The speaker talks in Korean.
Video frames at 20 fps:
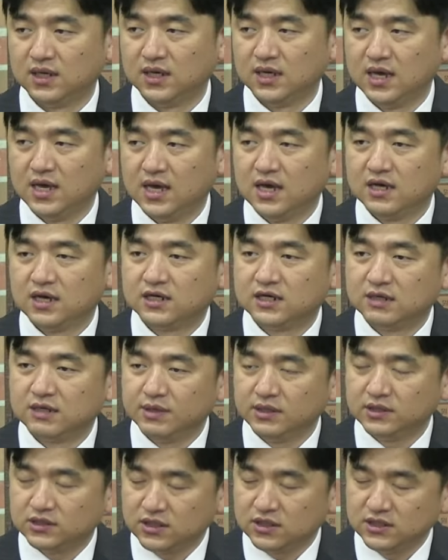그러면
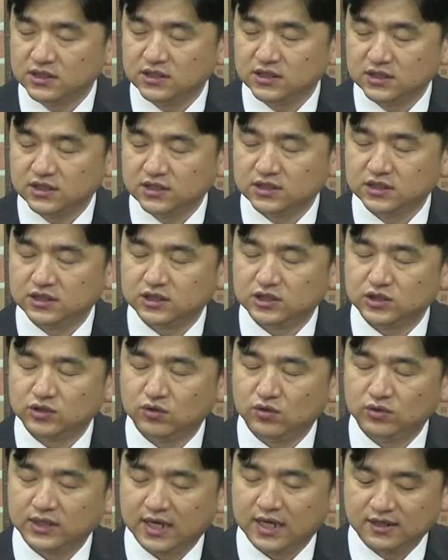천지를 지으시고
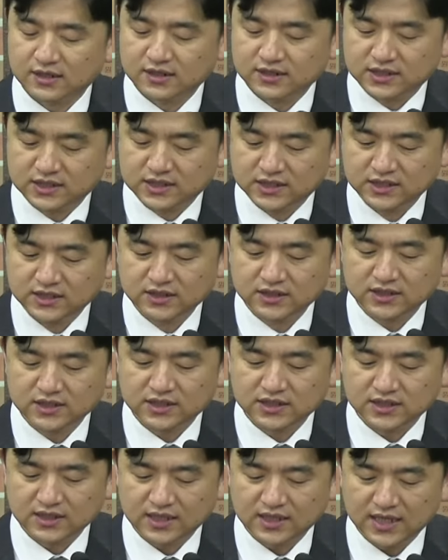나를
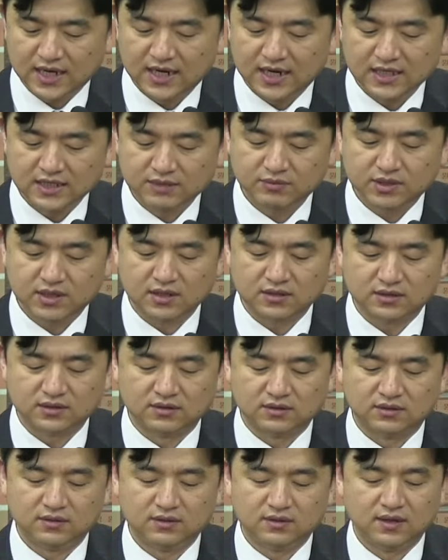지으신
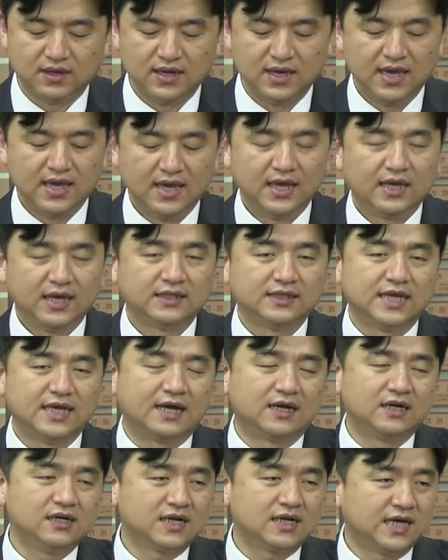하나님께서
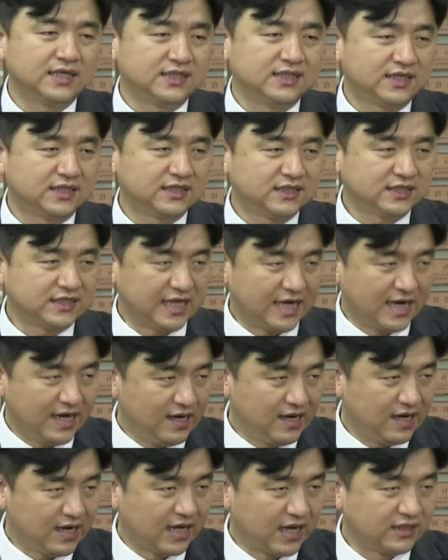나를 가장 잘
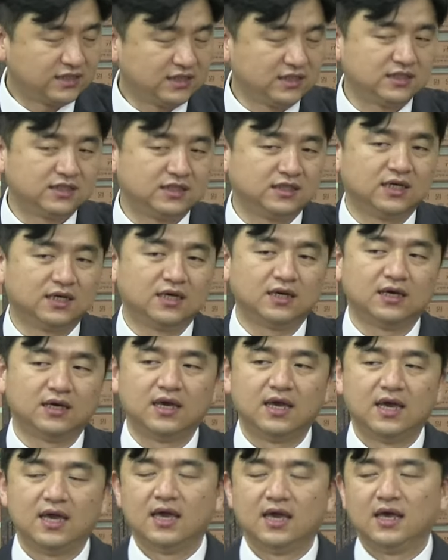아시기에
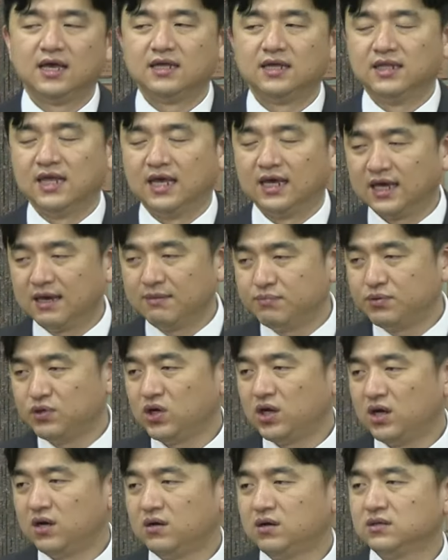내게
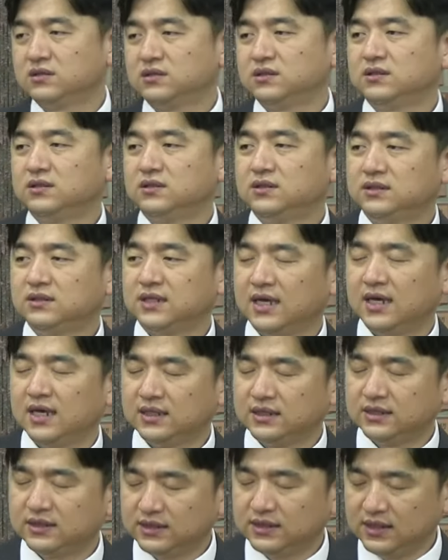필요한 것을
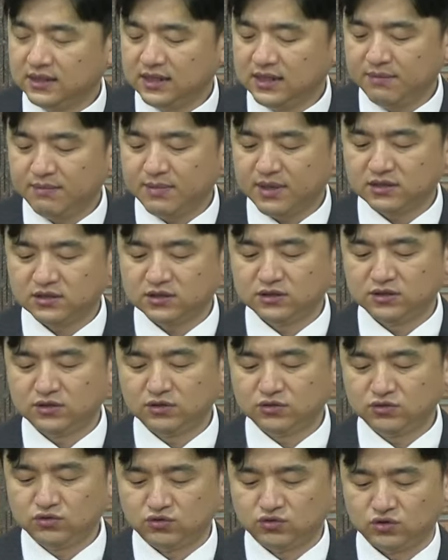내 때에 맞춰
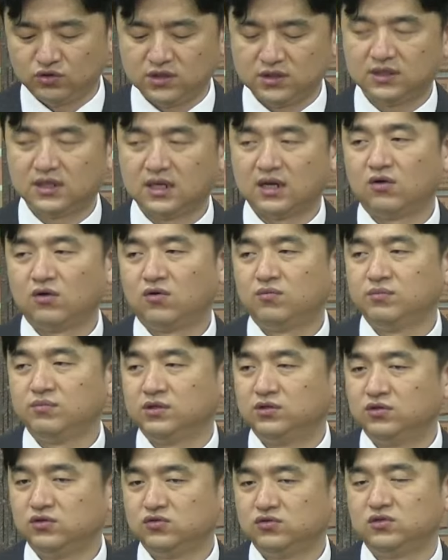주신다라고 믿을
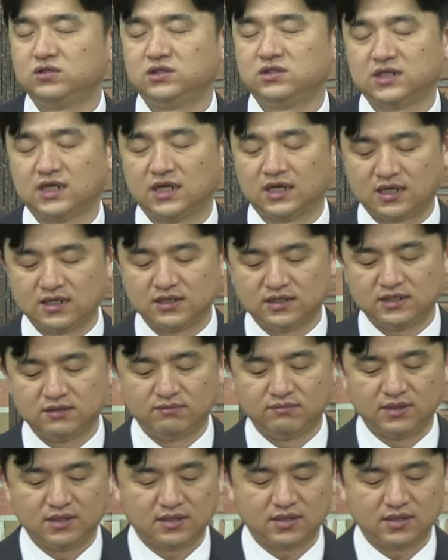수 있지 않겠습니까?